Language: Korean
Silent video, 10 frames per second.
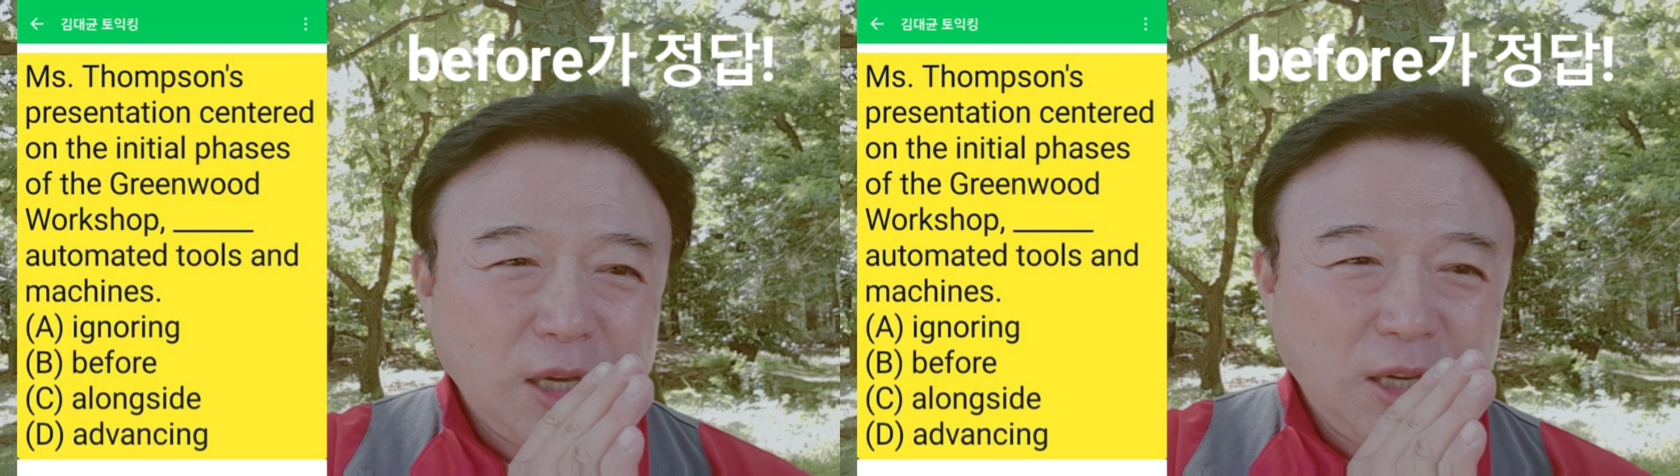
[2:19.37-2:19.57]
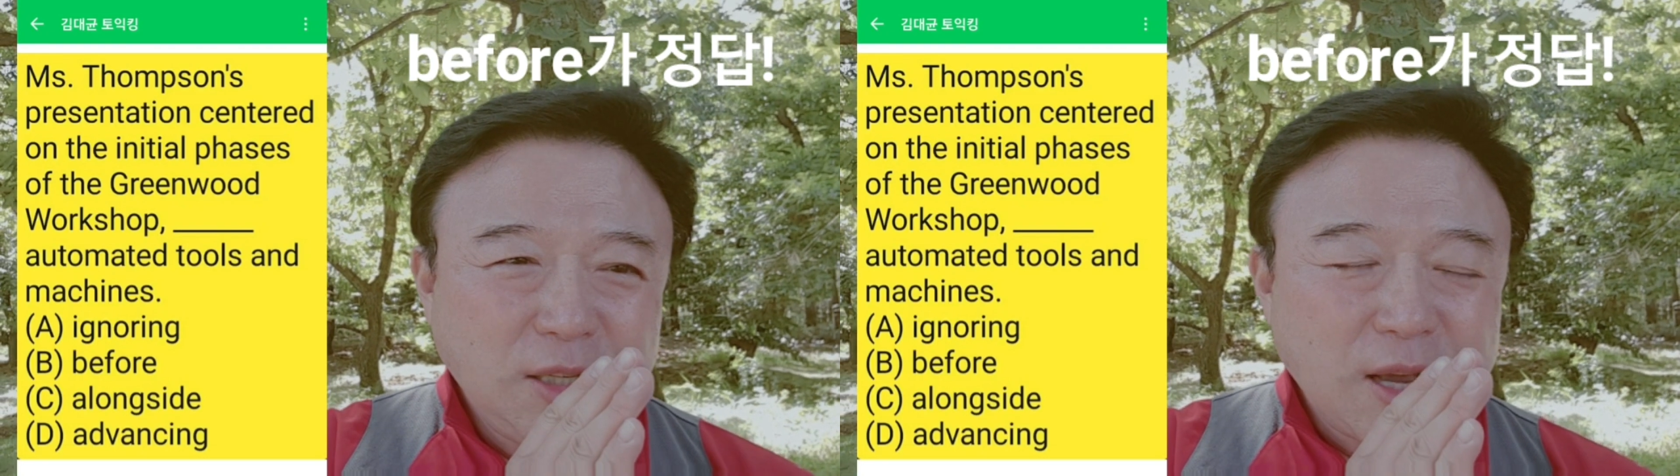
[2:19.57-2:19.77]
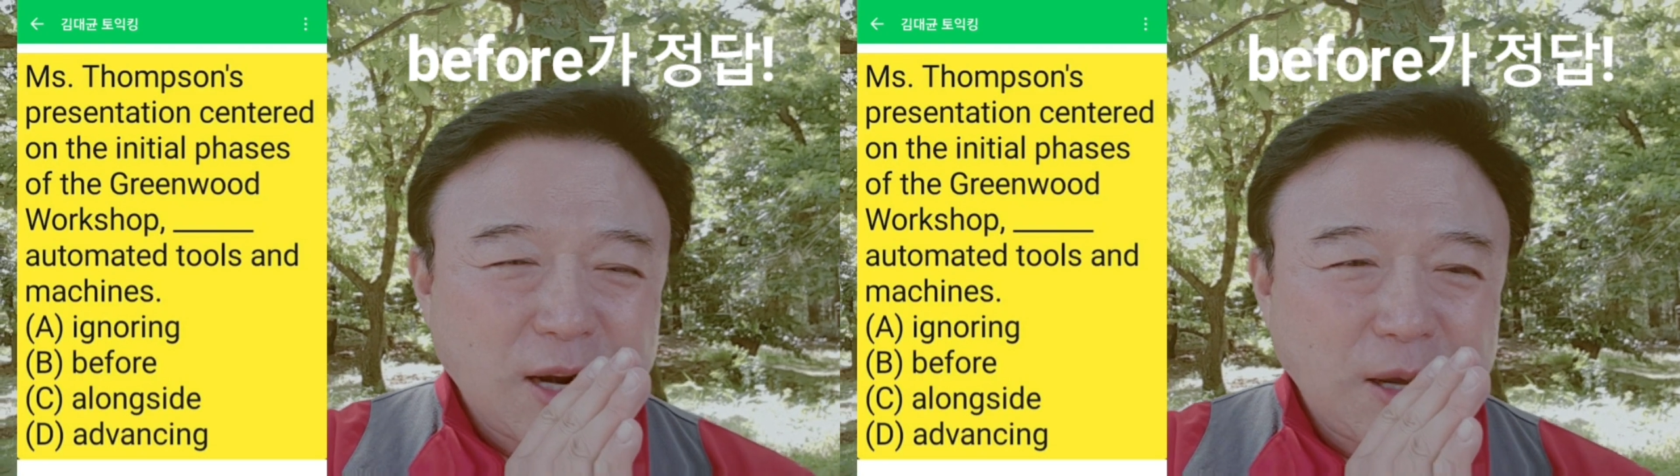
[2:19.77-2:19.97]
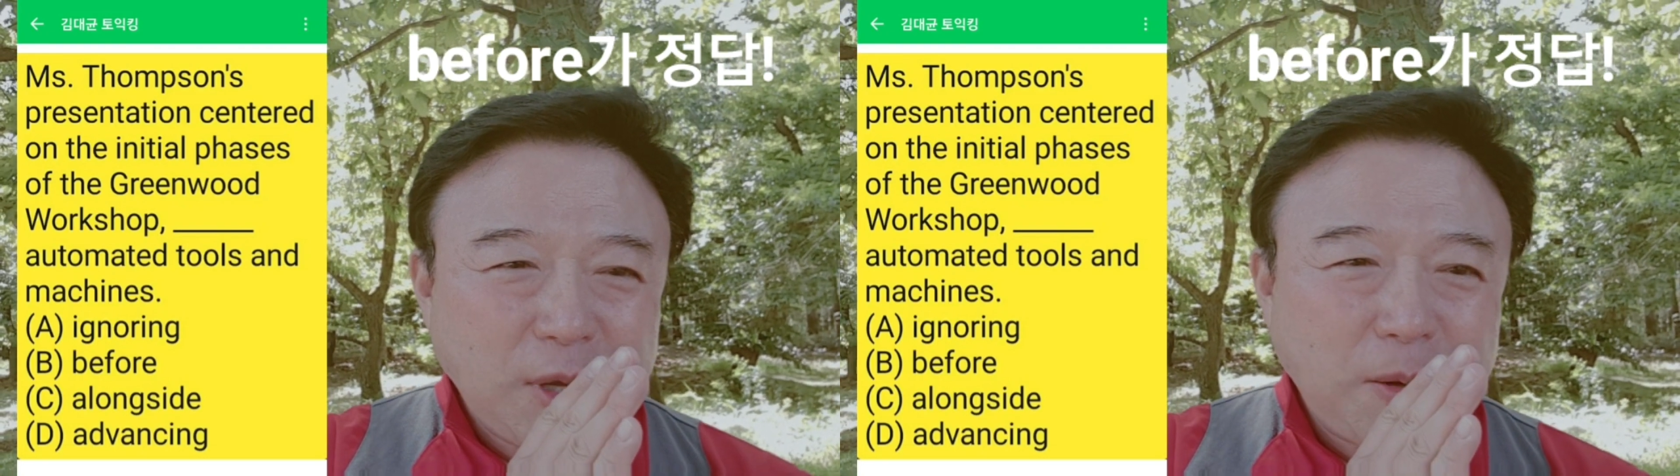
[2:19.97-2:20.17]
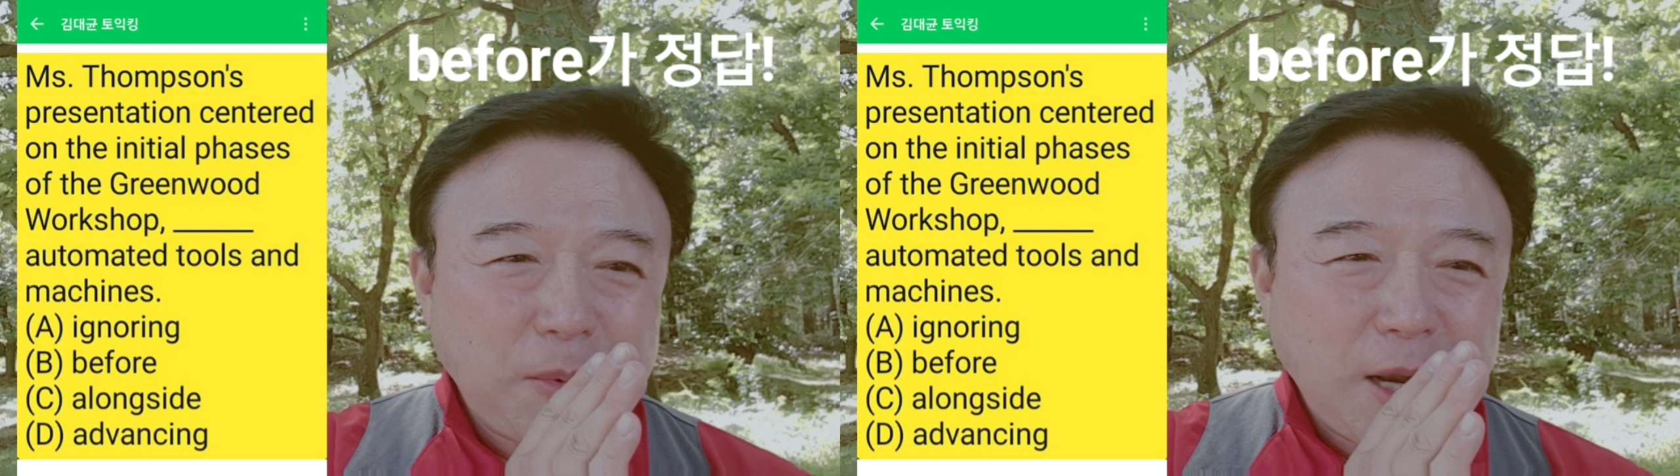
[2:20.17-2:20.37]
이
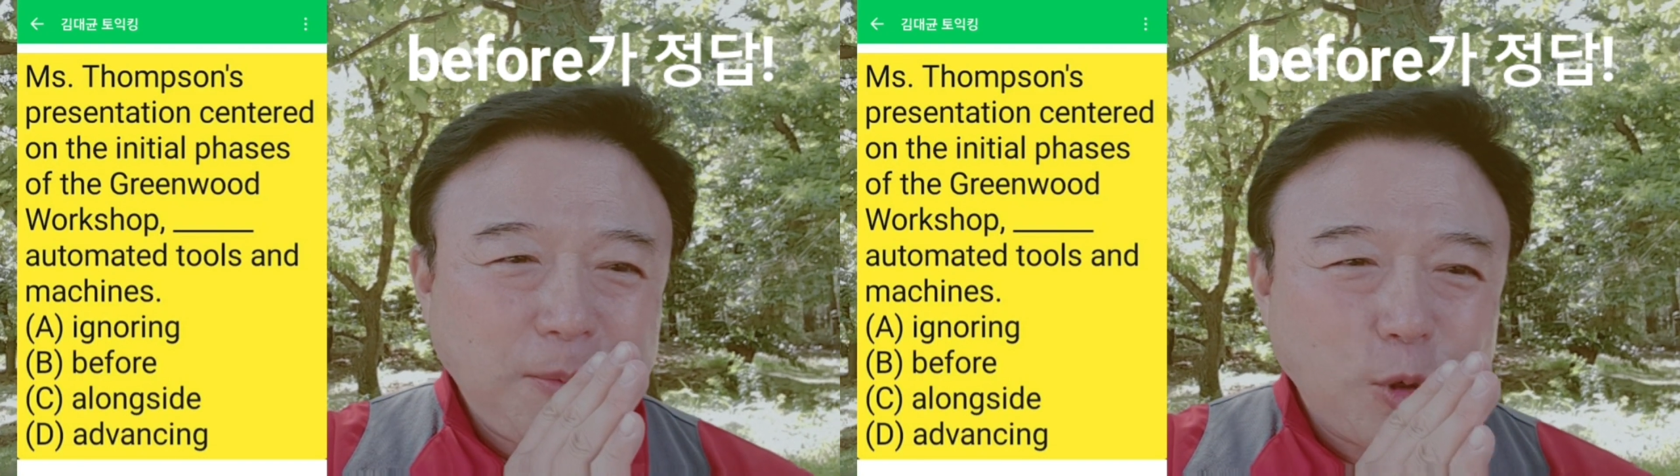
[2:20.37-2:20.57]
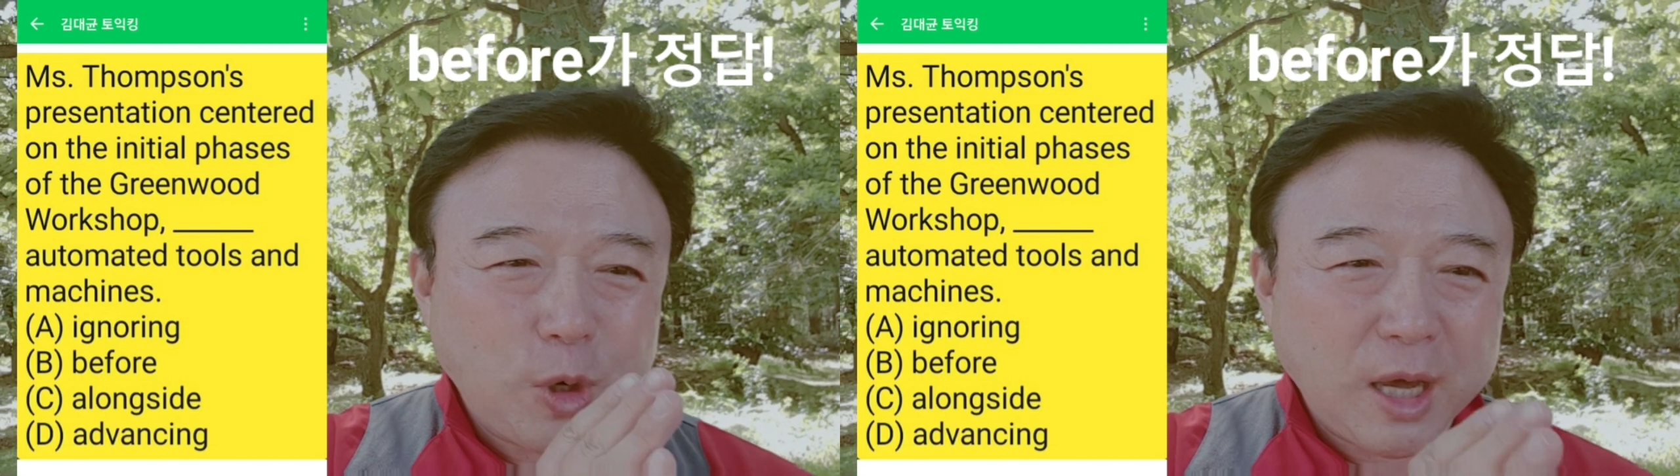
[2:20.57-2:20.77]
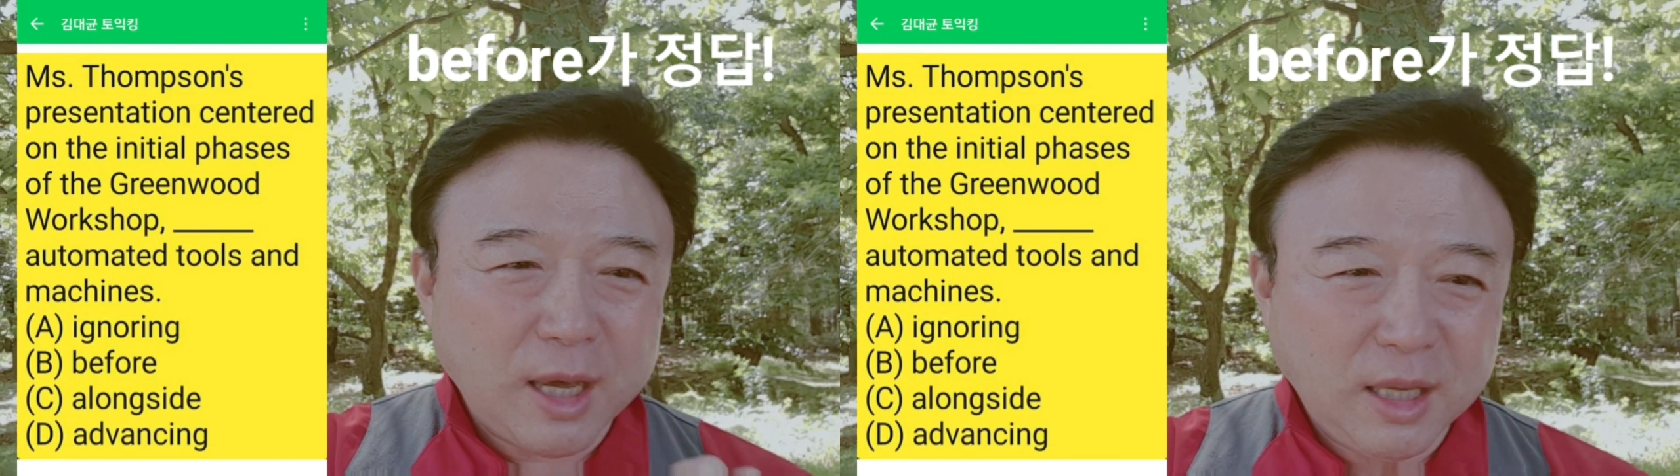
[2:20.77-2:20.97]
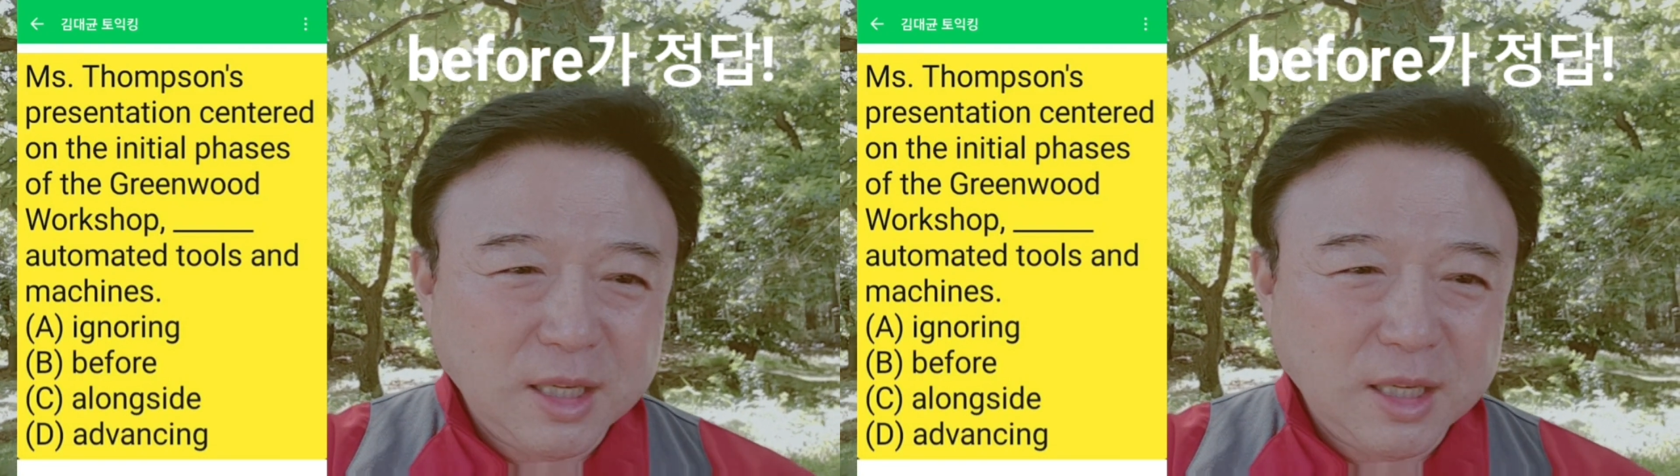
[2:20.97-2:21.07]
사람의 발표가